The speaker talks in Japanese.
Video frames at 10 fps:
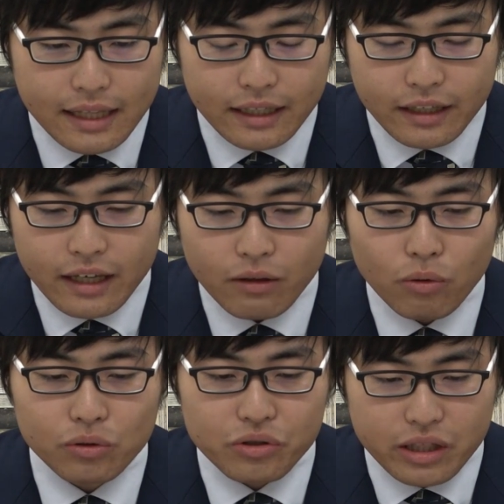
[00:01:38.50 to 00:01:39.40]
で、傾
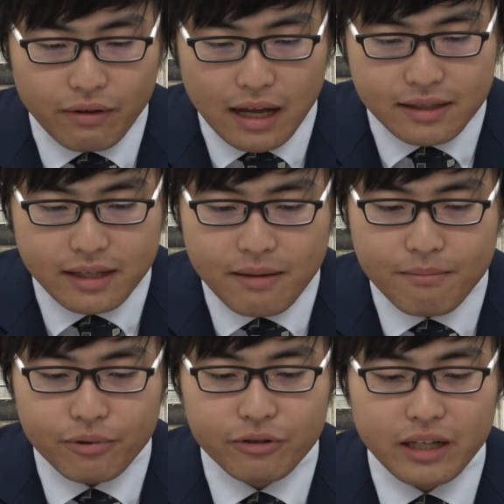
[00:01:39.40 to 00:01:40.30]
向としては
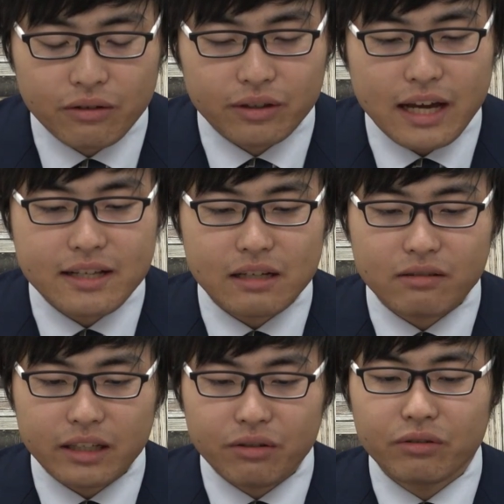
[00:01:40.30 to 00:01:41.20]
全分野の対
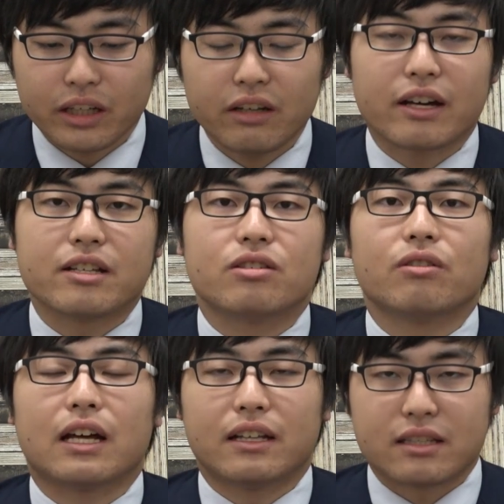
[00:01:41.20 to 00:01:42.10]
策が基本的には必
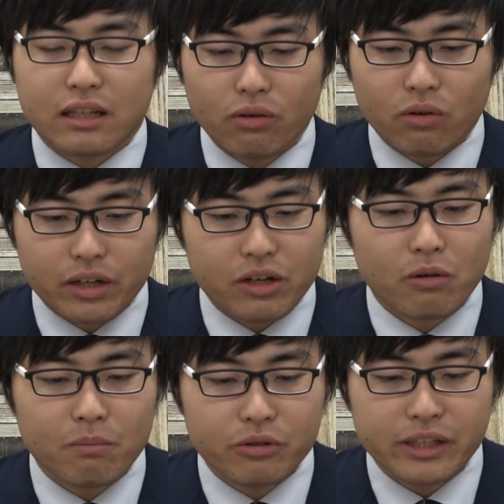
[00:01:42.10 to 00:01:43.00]
要なんですけど、理
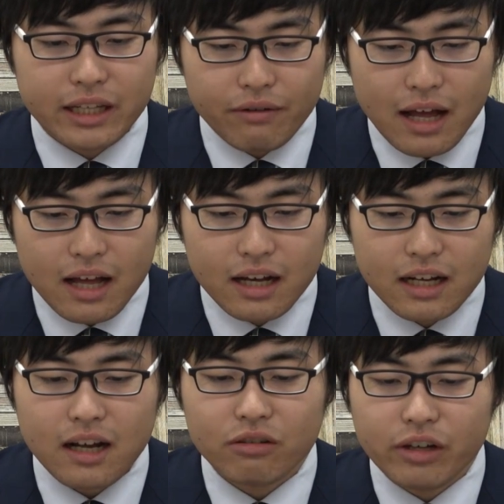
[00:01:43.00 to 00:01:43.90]
論分野では
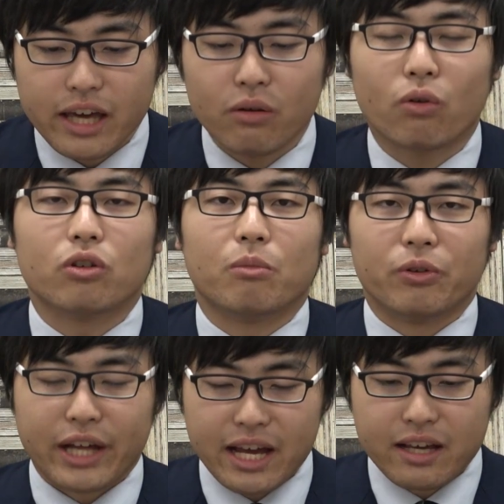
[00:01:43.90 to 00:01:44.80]
化学平衡の
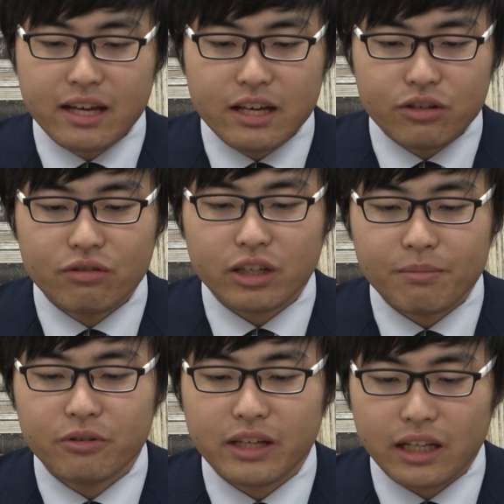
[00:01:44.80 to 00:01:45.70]
問題、有機
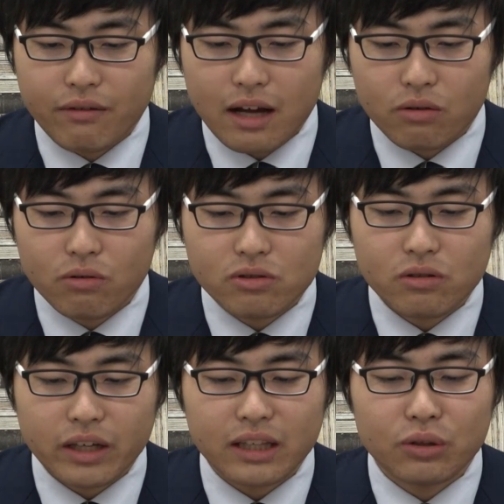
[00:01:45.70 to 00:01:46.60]
分野では構
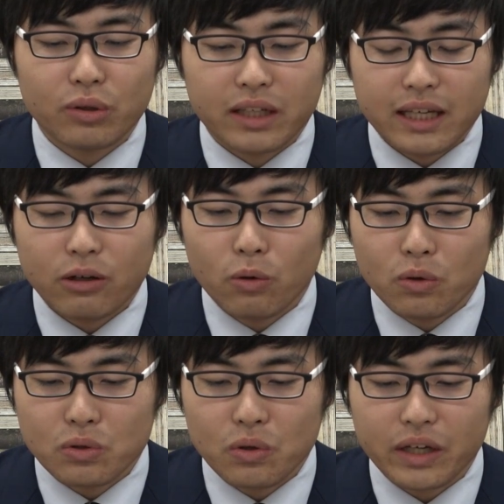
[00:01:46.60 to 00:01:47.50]
造決
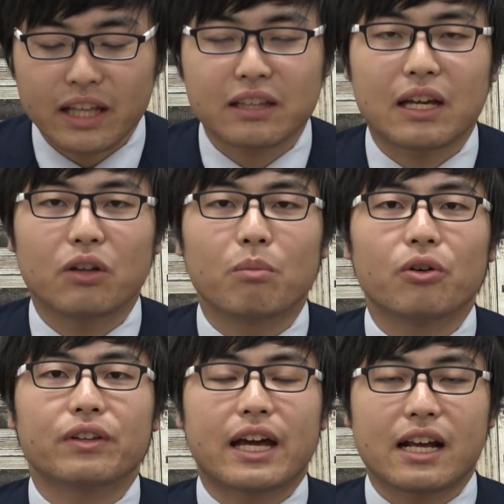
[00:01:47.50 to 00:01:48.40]
定の
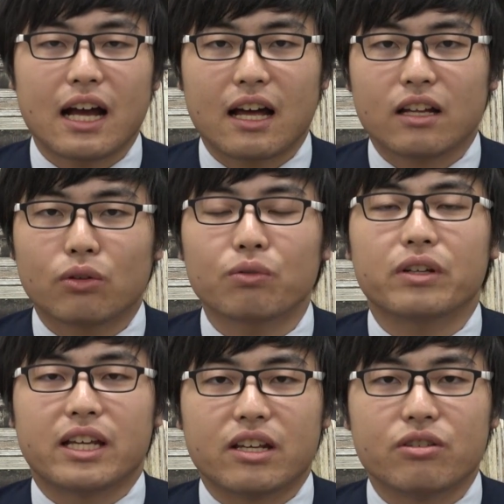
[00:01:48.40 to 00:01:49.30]
問題が
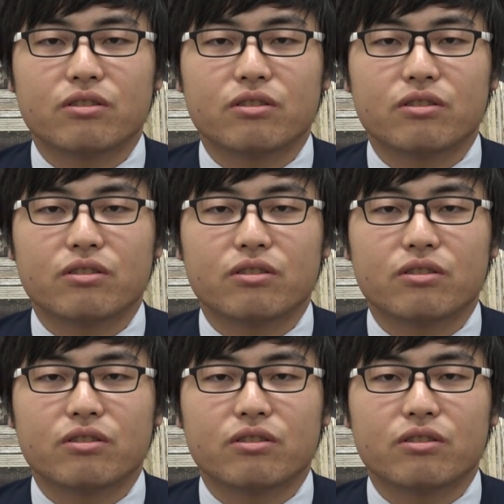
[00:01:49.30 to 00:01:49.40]
特に